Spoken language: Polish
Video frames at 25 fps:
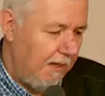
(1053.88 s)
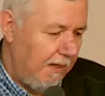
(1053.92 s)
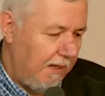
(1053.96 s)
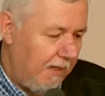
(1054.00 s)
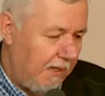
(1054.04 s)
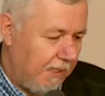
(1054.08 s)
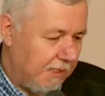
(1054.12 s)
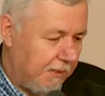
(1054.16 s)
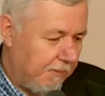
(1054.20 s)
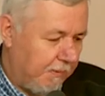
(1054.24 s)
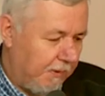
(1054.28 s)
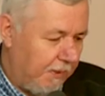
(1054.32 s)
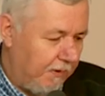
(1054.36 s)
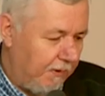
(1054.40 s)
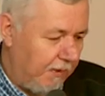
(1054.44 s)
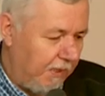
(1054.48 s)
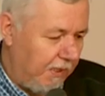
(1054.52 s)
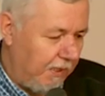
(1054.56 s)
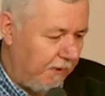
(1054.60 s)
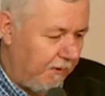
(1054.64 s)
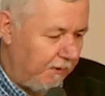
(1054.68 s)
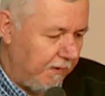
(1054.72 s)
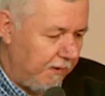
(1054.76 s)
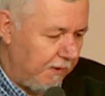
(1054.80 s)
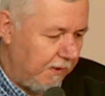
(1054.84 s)
A
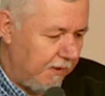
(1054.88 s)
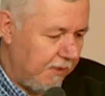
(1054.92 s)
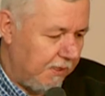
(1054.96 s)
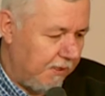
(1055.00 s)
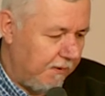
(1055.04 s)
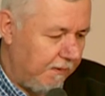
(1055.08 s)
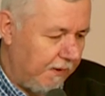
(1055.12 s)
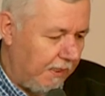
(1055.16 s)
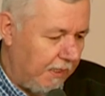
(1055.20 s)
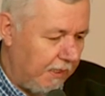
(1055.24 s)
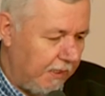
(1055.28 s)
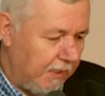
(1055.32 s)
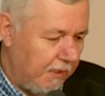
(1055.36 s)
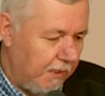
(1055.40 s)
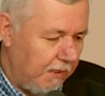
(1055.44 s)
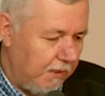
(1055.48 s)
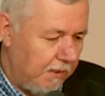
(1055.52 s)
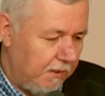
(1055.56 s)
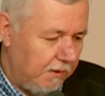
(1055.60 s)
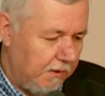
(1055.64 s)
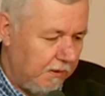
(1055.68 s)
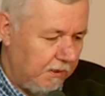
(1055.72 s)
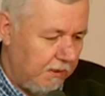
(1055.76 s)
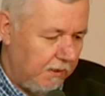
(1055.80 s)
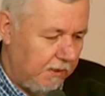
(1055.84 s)
sprawiedliwy z wiary
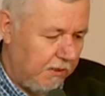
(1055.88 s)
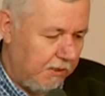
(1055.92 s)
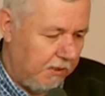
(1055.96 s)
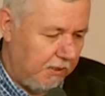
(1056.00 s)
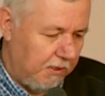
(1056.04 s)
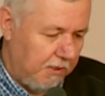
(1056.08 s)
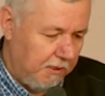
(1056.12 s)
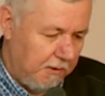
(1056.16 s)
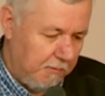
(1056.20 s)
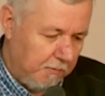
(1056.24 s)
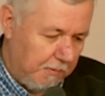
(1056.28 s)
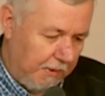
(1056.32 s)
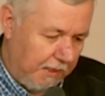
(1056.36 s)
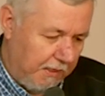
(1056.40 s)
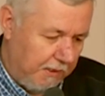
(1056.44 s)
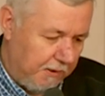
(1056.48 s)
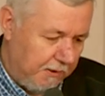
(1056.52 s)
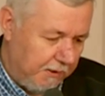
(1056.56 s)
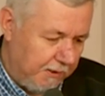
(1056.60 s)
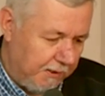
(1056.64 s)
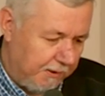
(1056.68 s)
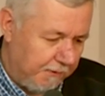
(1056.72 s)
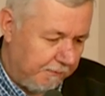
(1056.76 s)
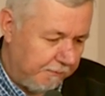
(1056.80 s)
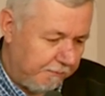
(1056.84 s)
żyć
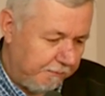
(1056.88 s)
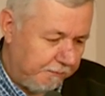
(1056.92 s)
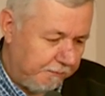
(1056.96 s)
będzie.